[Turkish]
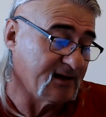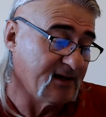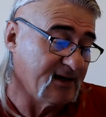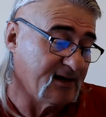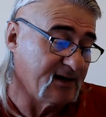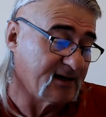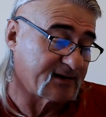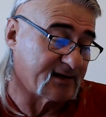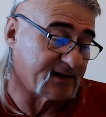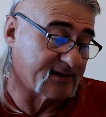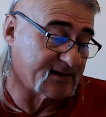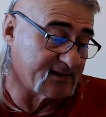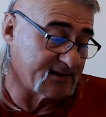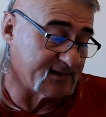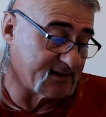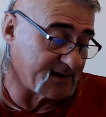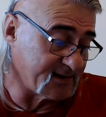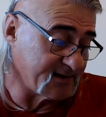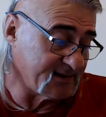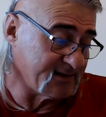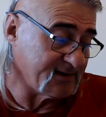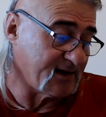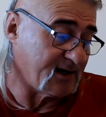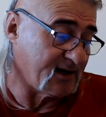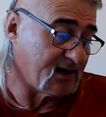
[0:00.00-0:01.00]

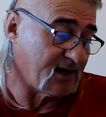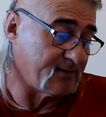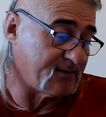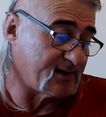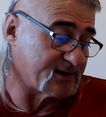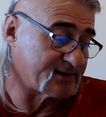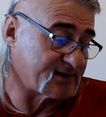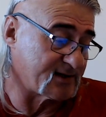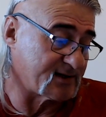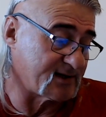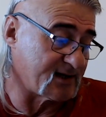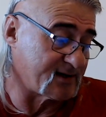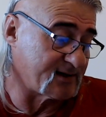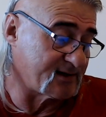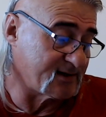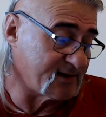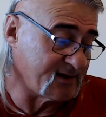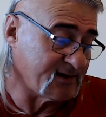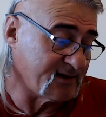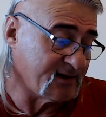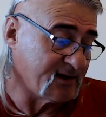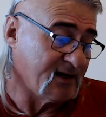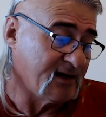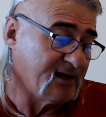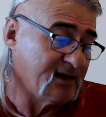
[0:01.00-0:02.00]
kadınların amaçlarının
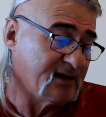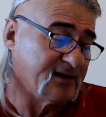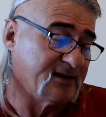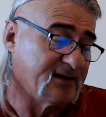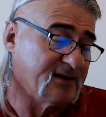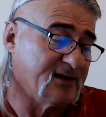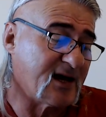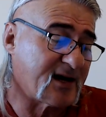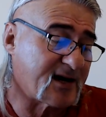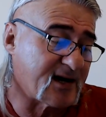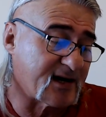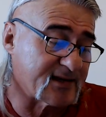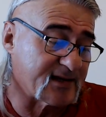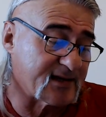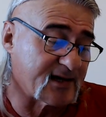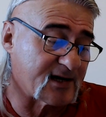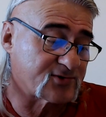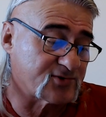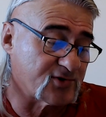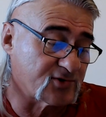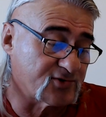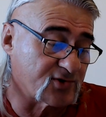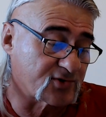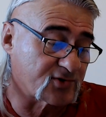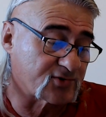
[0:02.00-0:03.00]
ne kadar
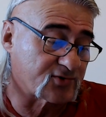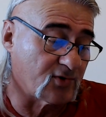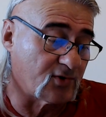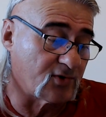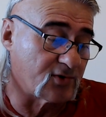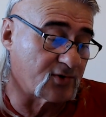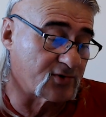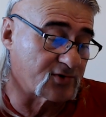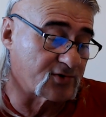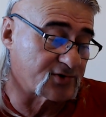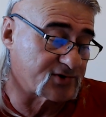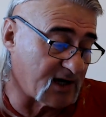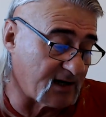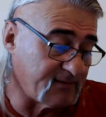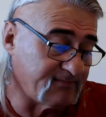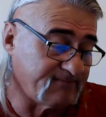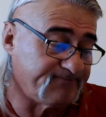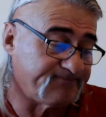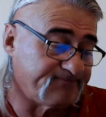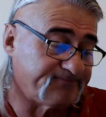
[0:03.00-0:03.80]
çocuk doğurursam,